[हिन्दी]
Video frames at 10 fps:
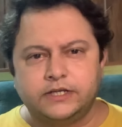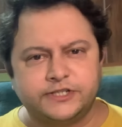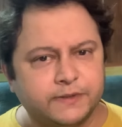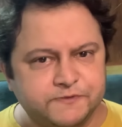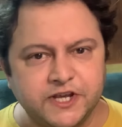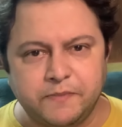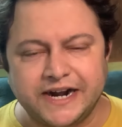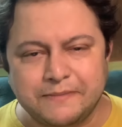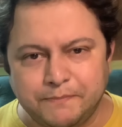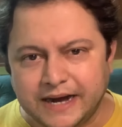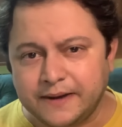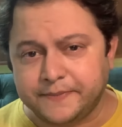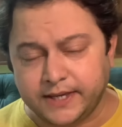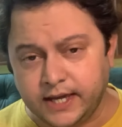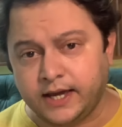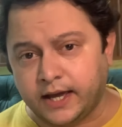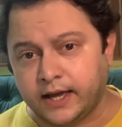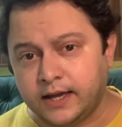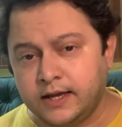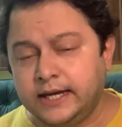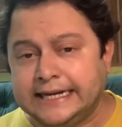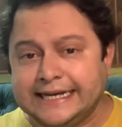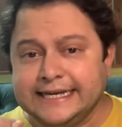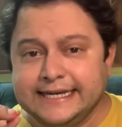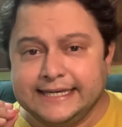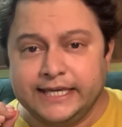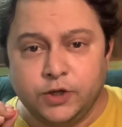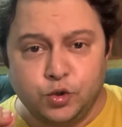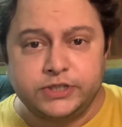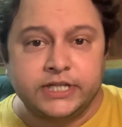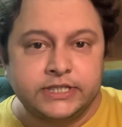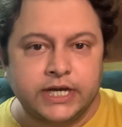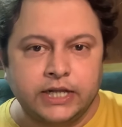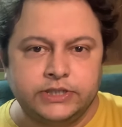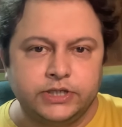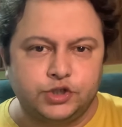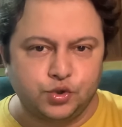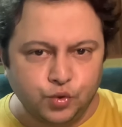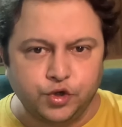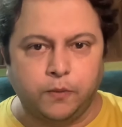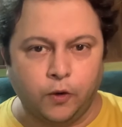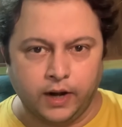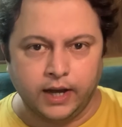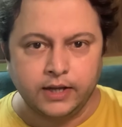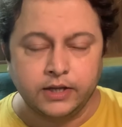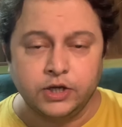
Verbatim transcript: सबसे बड़ा पाप ये है कि उस इंसान से झूठ बोलना